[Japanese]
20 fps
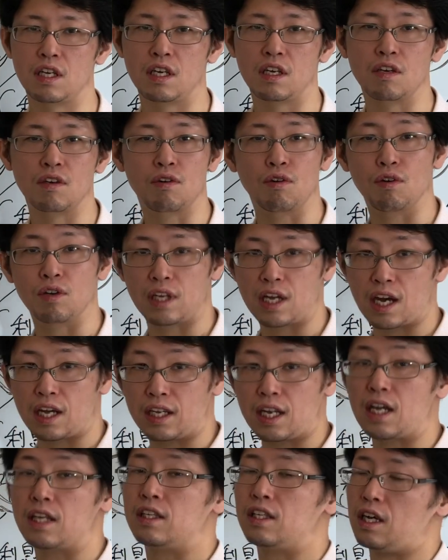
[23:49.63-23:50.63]
銀行だ
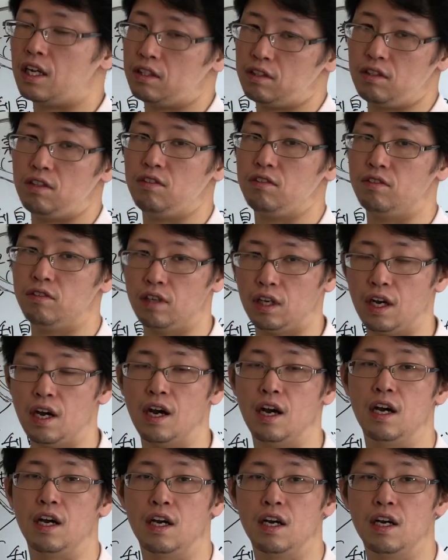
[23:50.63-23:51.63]
なんだっていうのが。